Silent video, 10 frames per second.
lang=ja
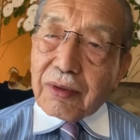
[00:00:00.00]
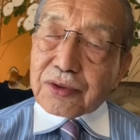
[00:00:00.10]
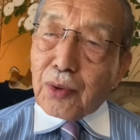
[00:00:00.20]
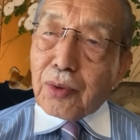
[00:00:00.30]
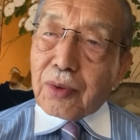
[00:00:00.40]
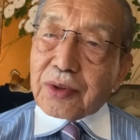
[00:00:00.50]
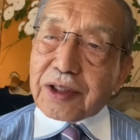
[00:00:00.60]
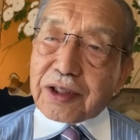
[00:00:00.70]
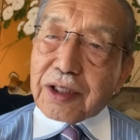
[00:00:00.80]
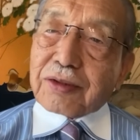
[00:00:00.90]
そう
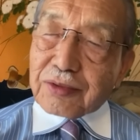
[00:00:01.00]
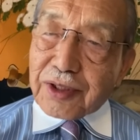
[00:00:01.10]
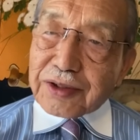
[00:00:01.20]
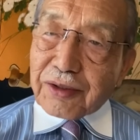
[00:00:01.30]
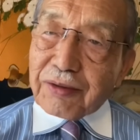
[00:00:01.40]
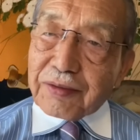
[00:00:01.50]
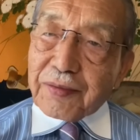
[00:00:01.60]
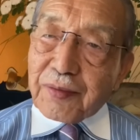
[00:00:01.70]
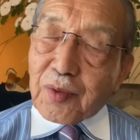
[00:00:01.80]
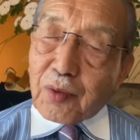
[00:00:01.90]
なっていくんですよ。
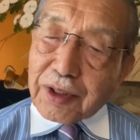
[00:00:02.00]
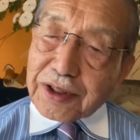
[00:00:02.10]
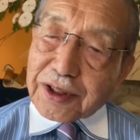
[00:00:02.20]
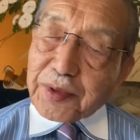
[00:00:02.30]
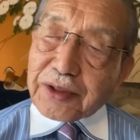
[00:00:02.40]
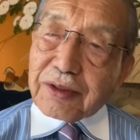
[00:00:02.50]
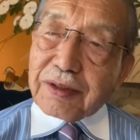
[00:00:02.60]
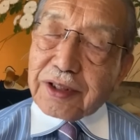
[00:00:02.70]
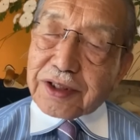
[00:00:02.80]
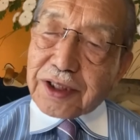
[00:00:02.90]
これは日銀
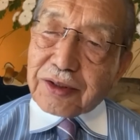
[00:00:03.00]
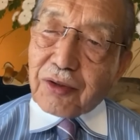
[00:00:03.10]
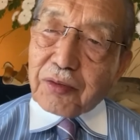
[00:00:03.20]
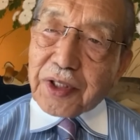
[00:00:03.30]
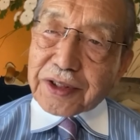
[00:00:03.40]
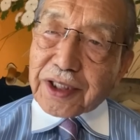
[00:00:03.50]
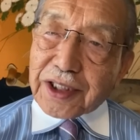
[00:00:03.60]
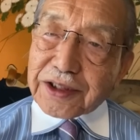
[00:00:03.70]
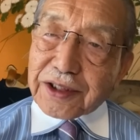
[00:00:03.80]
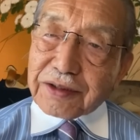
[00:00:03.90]
の読みは
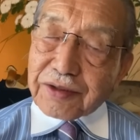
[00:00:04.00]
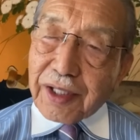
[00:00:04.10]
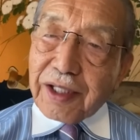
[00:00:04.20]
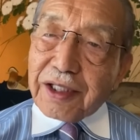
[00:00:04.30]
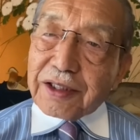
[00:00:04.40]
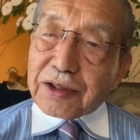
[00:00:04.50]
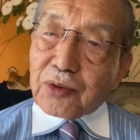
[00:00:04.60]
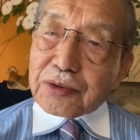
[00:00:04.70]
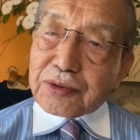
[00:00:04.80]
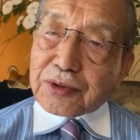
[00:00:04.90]
正しいですね。で、
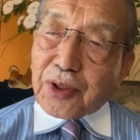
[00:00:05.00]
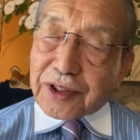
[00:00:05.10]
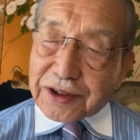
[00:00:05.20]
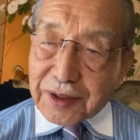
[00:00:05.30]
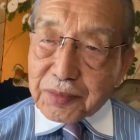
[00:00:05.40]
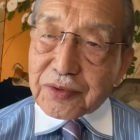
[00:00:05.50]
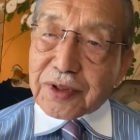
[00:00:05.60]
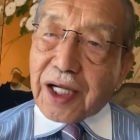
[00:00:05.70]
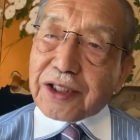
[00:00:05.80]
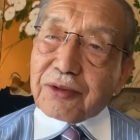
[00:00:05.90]
そうするとですね、物
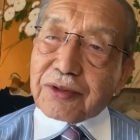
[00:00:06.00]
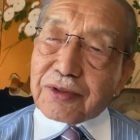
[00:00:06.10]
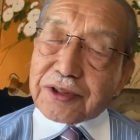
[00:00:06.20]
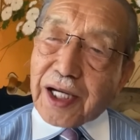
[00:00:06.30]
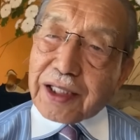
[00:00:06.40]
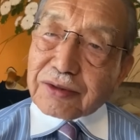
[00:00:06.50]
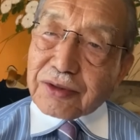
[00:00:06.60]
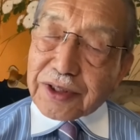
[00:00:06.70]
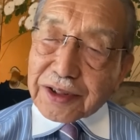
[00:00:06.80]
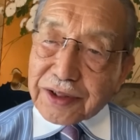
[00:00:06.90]
価がどんどん下がる
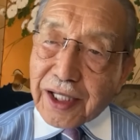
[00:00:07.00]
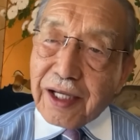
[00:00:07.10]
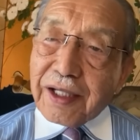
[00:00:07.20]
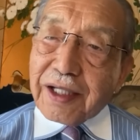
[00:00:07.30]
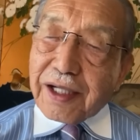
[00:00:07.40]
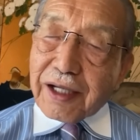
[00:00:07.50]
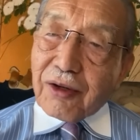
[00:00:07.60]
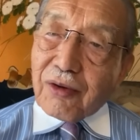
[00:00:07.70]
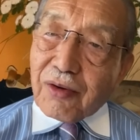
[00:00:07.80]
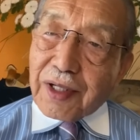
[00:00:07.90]
のにですね、連
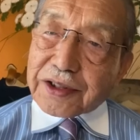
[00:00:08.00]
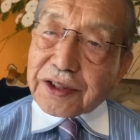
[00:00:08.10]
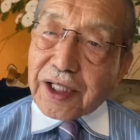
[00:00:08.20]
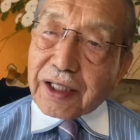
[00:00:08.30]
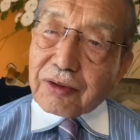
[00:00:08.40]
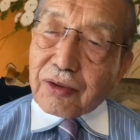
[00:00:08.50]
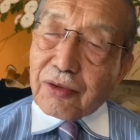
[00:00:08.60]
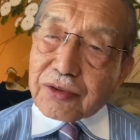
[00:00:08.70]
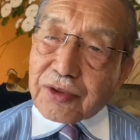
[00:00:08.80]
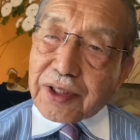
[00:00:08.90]
合は賃上げの
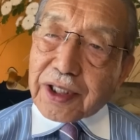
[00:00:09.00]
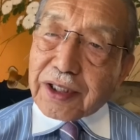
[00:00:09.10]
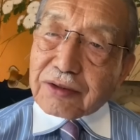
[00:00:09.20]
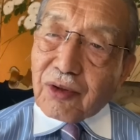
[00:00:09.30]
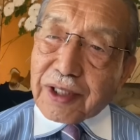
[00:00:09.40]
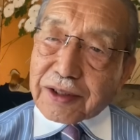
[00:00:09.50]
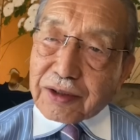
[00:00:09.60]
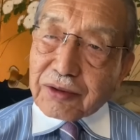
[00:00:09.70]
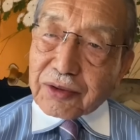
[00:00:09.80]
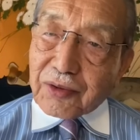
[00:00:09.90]
要求ができるのかっ
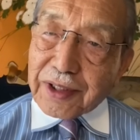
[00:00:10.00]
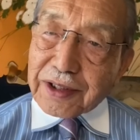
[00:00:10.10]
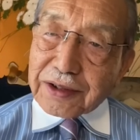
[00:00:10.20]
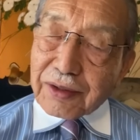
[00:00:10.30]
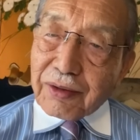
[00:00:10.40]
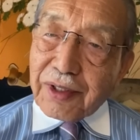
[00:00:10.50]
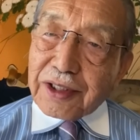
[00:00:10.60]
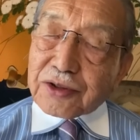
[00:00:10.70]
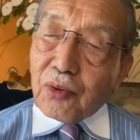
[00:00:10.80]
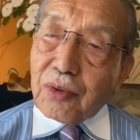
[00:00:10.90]
ていうことなんですよ。
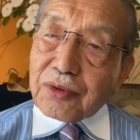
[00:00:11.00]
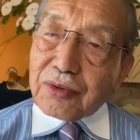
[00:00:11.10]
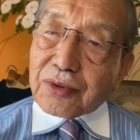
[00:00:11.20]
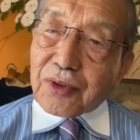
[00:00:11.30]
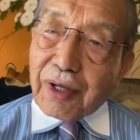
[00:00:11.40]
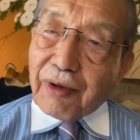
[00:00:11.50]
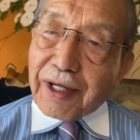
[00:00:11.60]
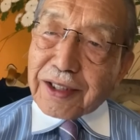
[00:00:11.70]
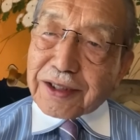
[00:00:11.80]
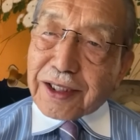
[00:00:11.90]
そういうことが
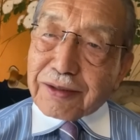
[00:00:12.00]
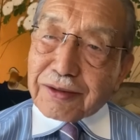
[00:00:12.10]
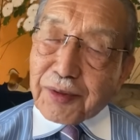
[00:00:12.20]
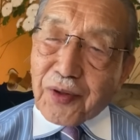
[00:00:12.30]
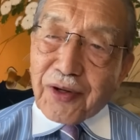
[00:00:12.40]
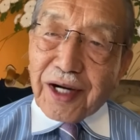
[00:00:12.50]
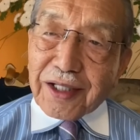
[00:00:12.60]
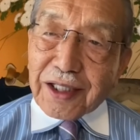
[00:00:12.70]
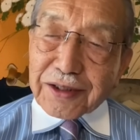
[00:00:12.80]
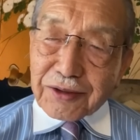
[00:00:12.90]
分かっているにもか
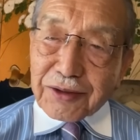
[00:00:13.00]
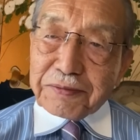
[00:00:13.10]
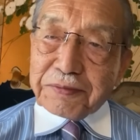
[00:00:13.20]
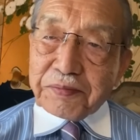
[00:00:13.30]
かわらず、